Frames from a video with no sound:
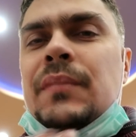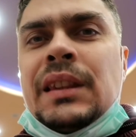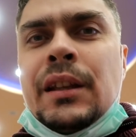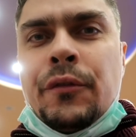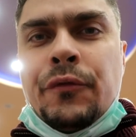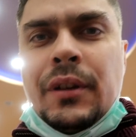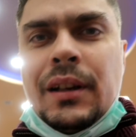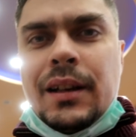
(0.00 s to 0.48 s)

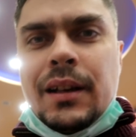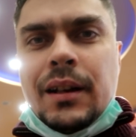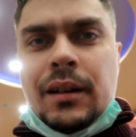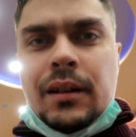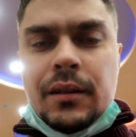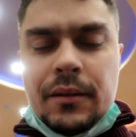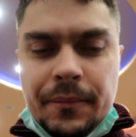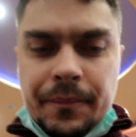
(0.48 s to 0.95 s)
на
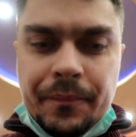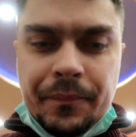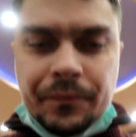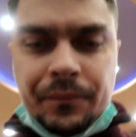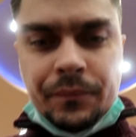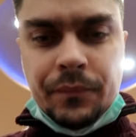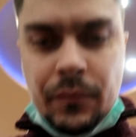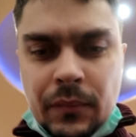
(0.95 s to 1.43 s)
филях
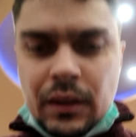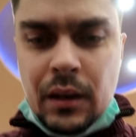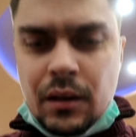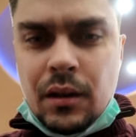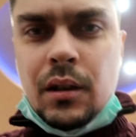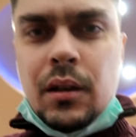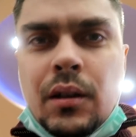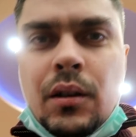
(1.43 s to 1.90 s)

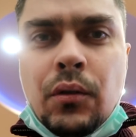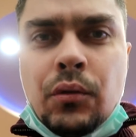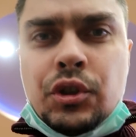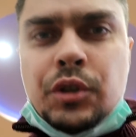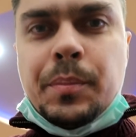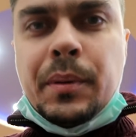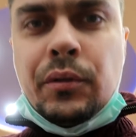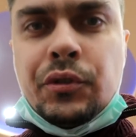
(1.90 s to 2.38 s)

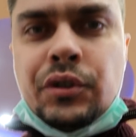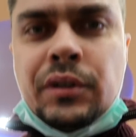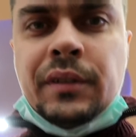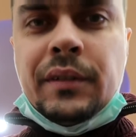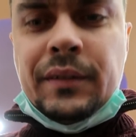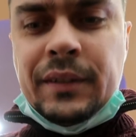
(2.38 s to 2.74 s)
уже получил